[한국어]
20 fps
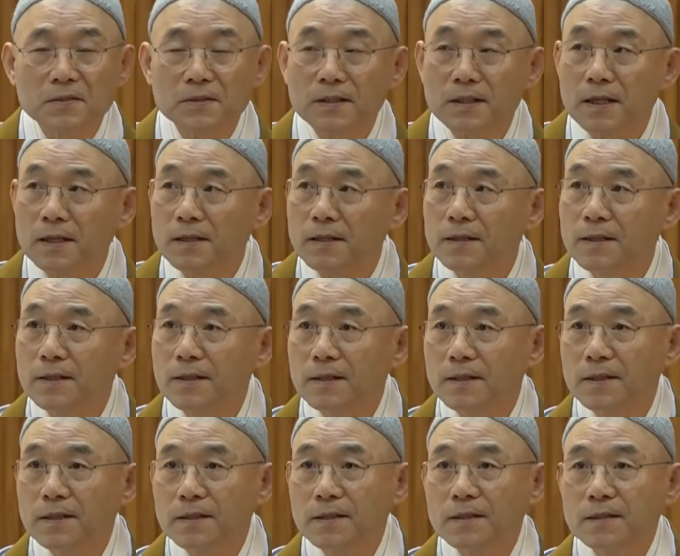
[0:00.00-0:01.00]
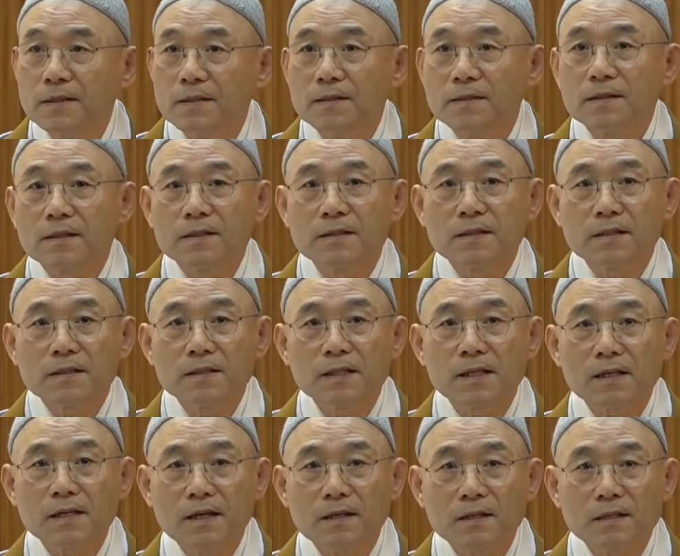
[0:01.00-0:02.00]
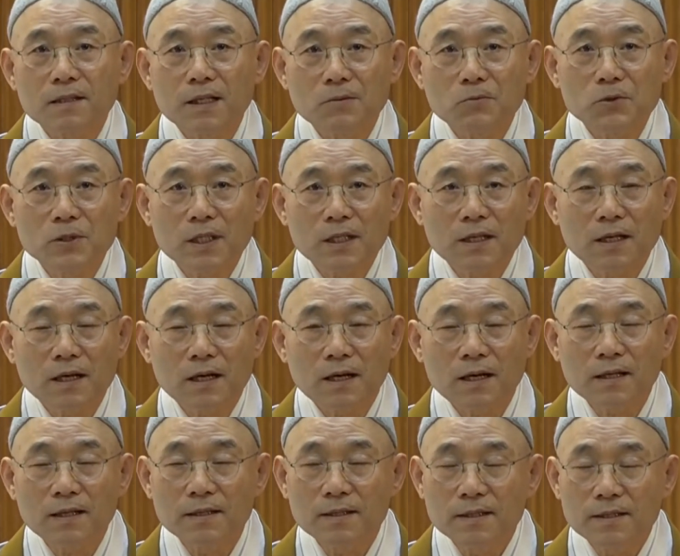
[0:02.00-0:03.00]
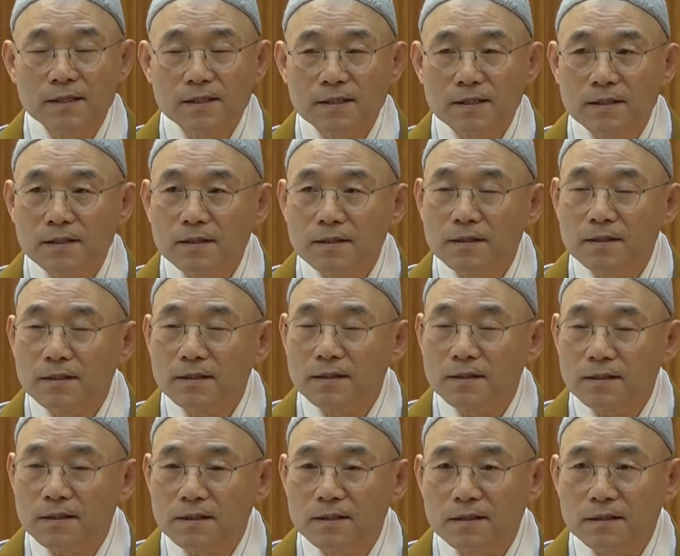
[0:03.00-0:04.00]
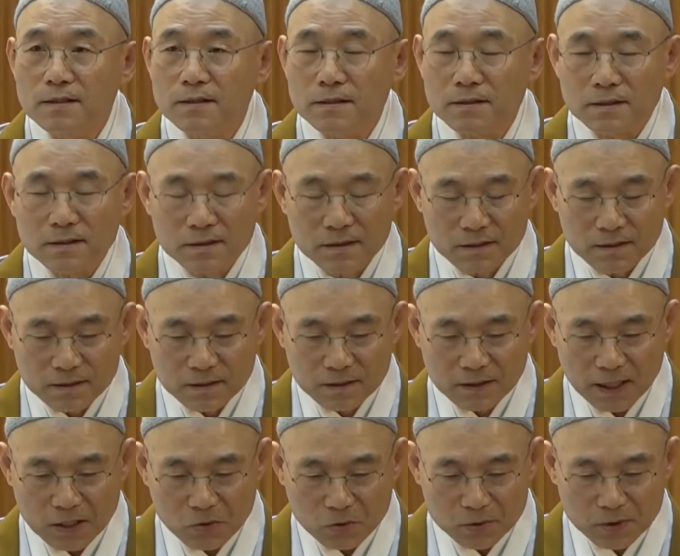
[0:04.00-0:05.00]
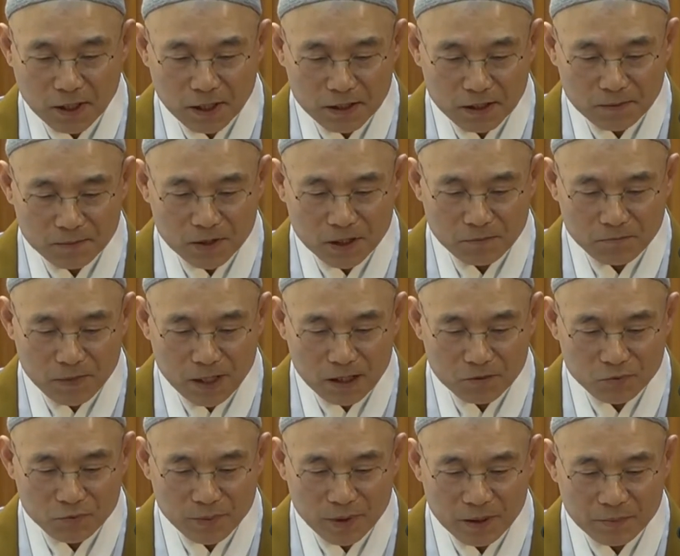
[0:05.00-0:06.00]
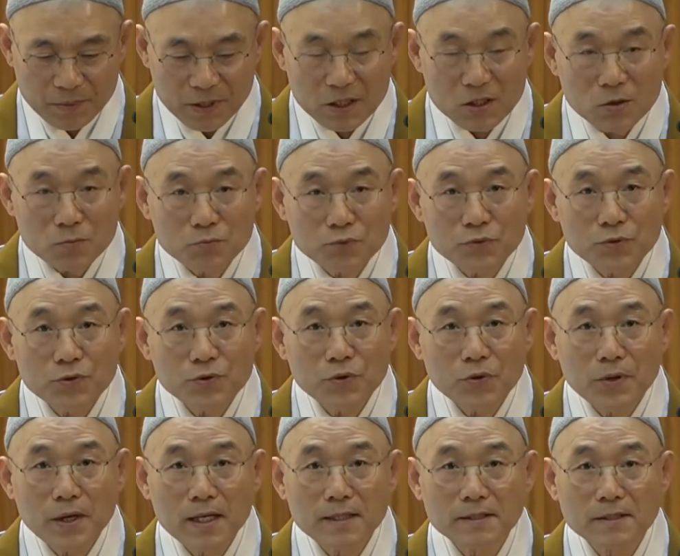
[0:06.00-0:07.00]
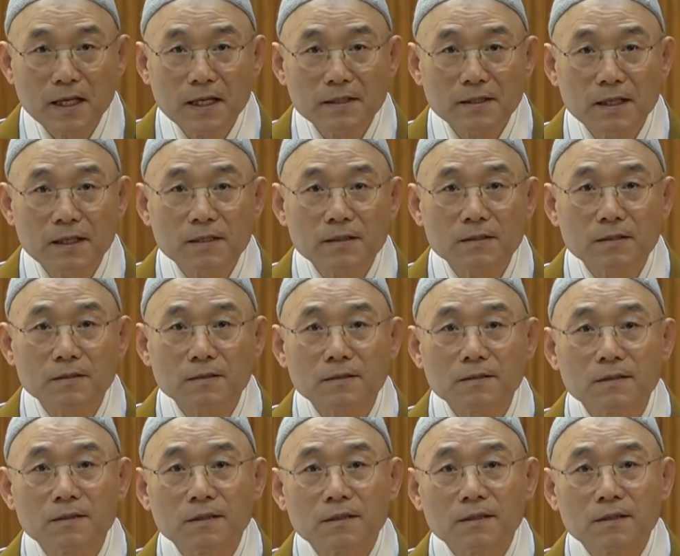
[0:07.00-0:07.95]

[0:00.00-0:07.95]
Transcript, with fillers: 근데 이제 그렇게 생각을 하다 보니까 그 대종사님 전망품의 미륵불 용화회상에 대해서